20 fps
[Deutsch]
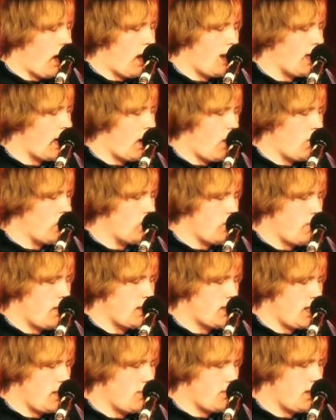alle rauchen und
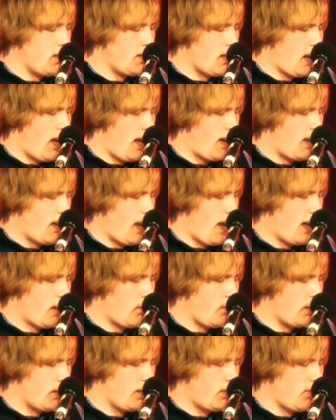man selbst sitzt allein in der
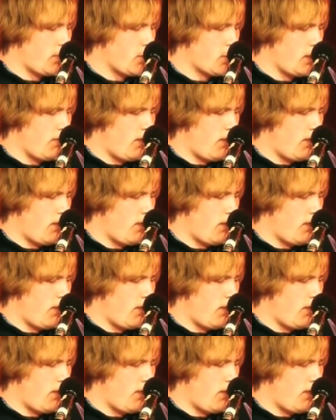Ecke und riecht frisch